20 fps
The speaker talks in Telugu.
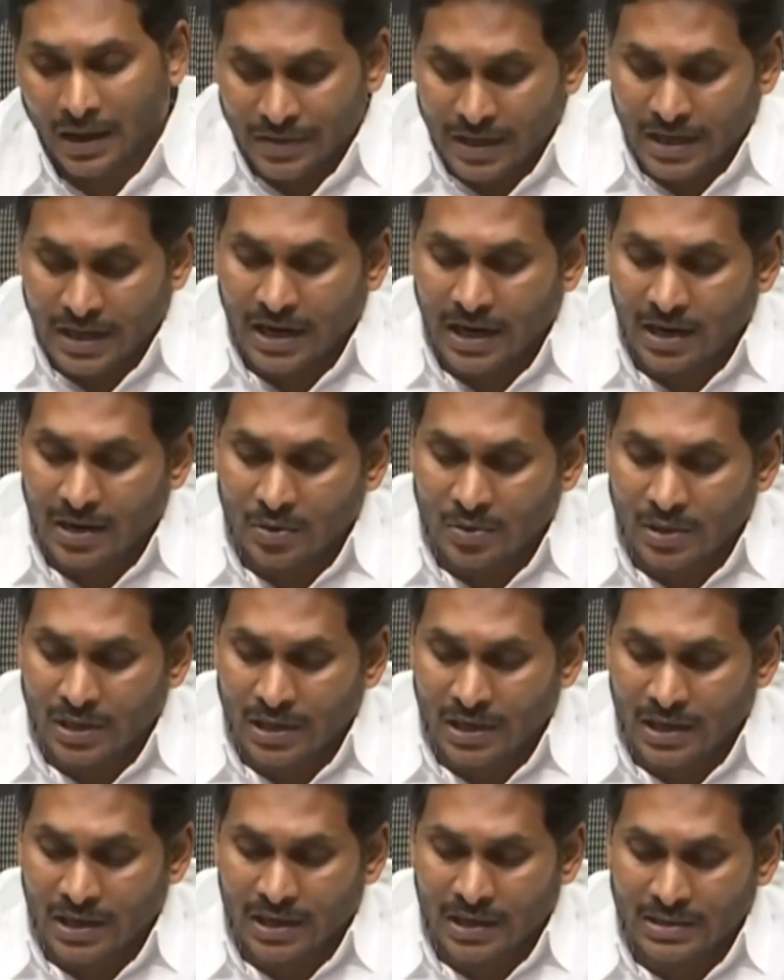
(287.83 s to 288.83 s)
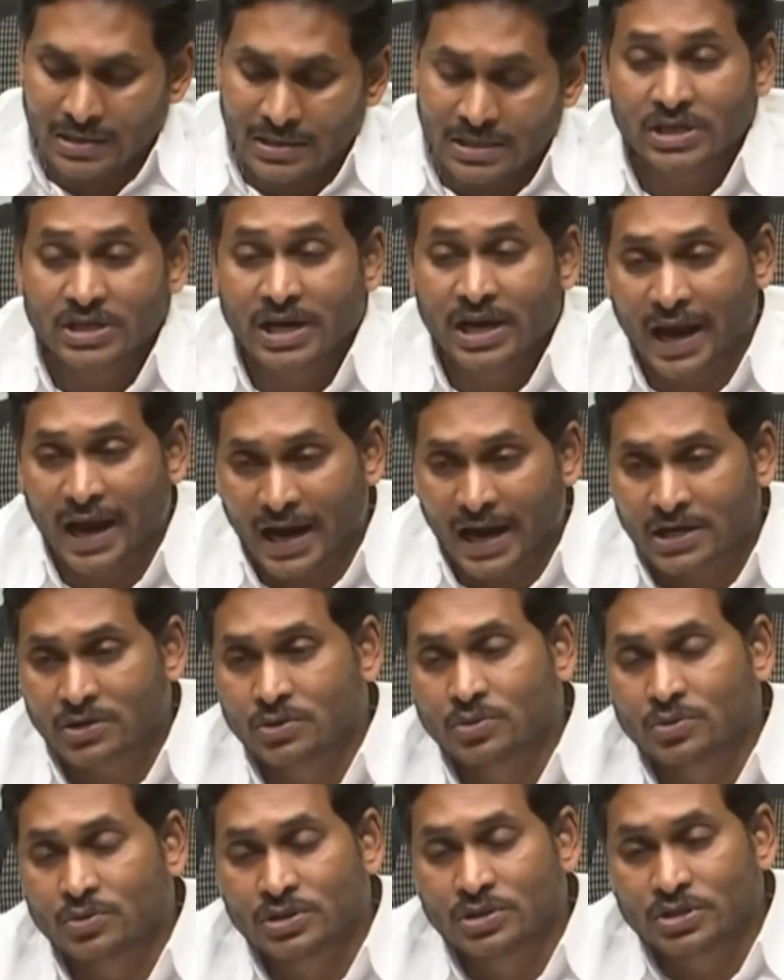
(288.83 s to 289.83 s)
అదే కాకుండా దిశ
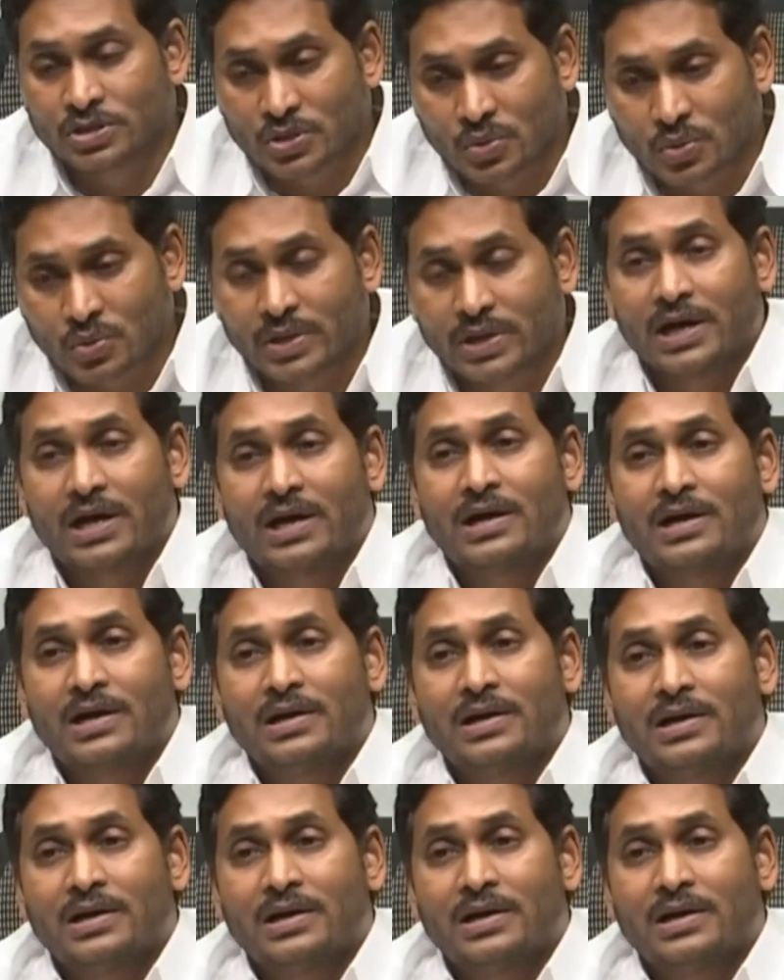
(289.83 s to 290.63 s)
యాక్ట్ గురించి కూడా